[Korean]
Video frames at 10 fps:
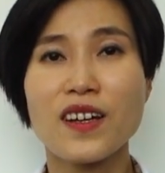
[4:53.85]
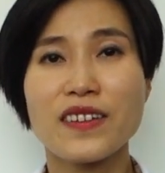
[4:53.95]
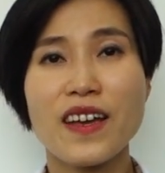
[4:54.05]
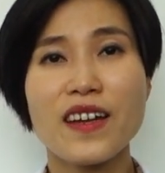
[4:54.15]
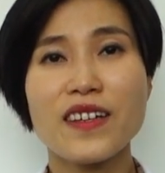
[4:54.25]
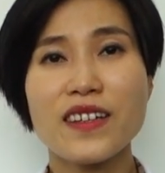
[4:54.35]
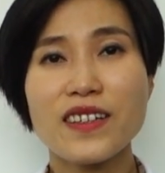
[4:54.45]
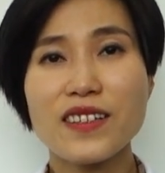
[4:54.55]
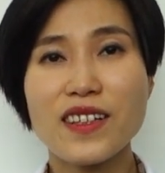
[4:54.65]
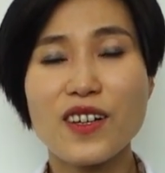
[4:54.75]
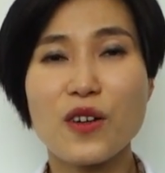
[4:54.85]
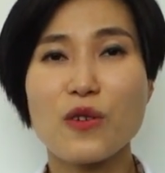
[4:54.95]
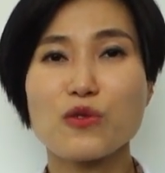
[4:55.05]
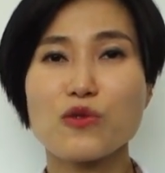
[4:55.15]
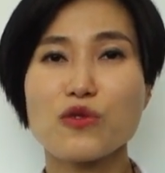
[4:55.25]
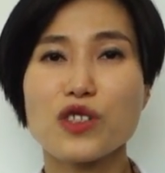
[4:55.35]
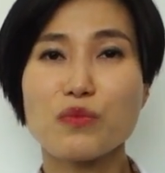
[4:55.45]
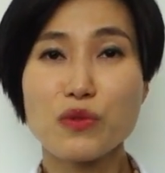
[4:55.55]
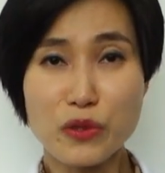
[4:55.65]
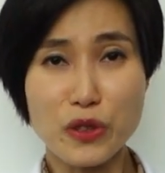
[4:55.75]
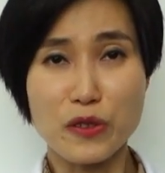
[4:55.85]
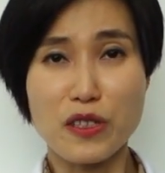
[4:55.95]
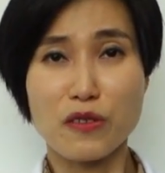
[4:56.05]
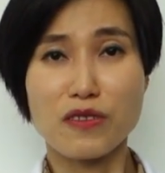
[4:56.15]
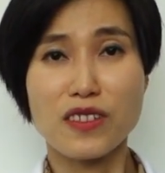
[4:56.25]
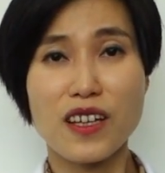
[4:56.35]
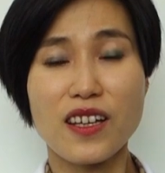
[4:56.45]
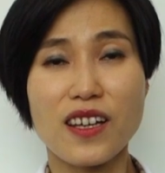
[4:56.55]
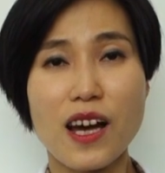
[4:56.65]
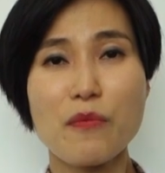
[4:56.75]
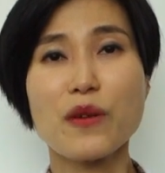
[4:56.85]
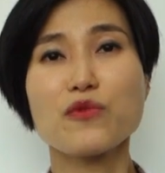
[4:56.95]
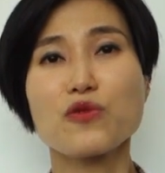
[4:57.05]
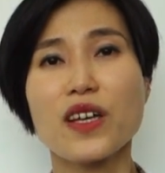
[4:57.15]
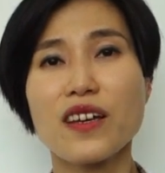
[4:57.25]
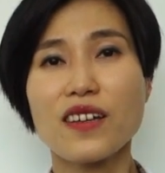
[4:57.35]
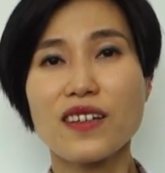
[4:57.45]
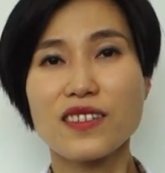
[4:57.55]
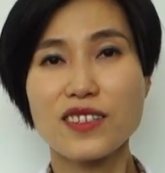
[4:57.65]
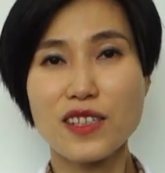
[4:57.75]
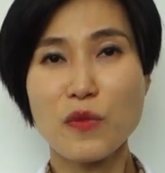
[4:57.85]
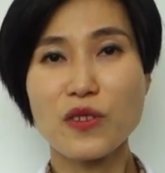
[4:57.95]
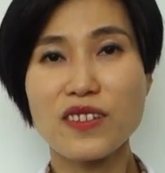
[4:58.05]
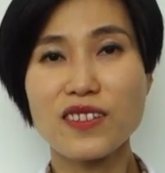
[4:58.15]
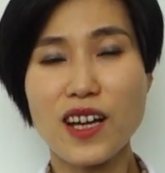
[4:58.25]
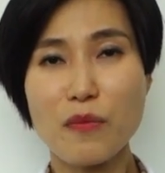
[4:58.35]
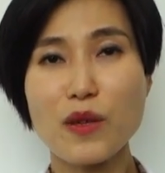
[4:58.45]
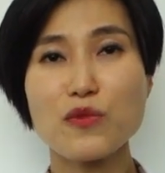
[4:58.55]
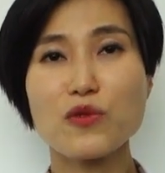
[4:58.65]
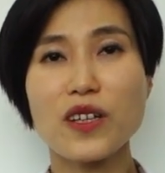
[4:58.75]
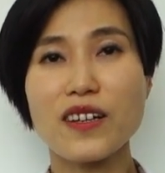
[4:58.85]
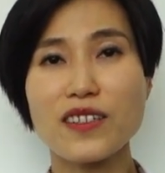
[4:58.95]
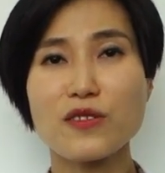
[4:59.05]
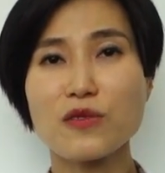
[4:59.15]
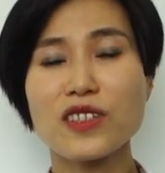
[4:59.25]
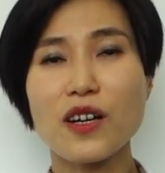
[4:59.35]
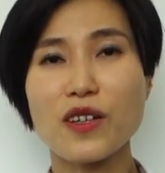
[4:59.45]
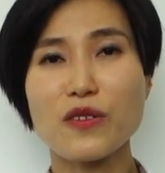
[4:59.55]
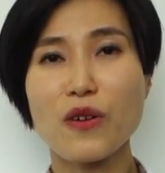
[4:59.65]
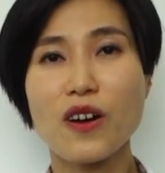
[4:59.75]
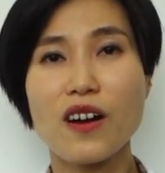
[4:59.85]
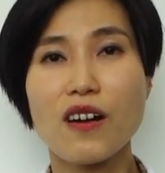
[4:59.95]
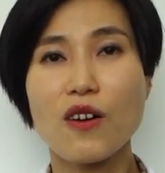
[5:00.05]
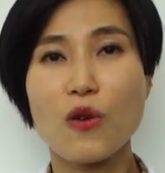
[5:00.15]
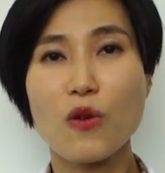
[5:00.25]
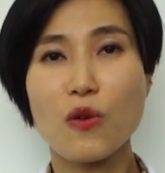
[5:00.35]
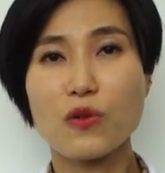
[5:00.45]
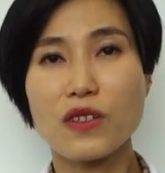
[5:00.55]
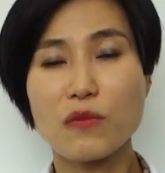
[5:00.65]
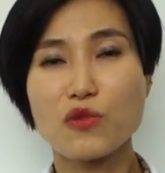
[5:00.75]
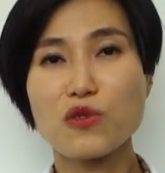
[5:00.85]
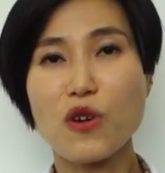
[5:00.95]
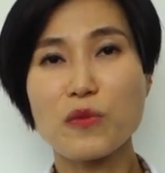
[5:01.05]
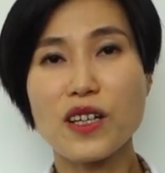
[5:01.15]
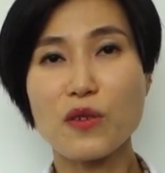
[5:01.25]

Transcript: 내일 어, 수술이 부분 절제였는데 한밤중에 이제 입원했는데 한밤중에 레지던트가 와서 어, 무슨 검사